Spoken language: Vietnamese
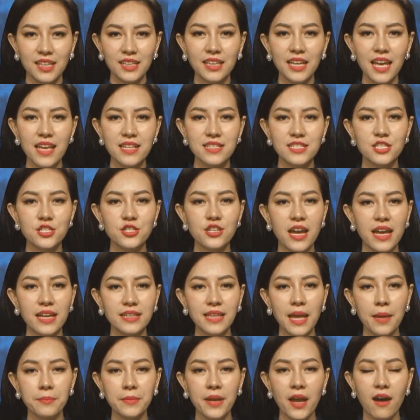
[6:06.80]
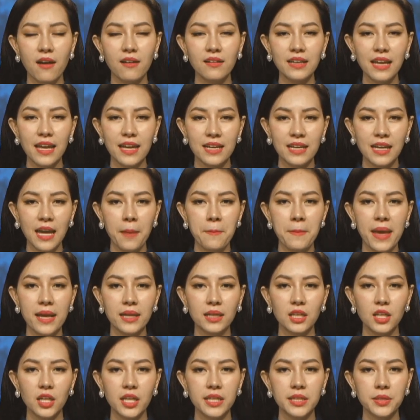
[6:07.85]
Cannes trải thảm đỏ ngày khai
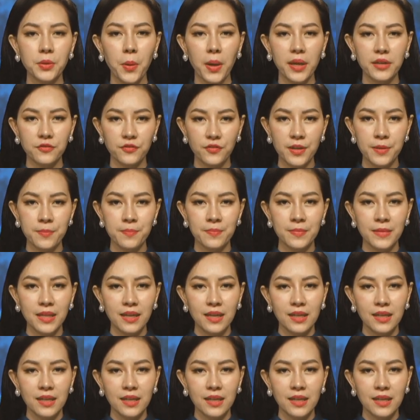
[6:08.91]
mạc liên hoan phim.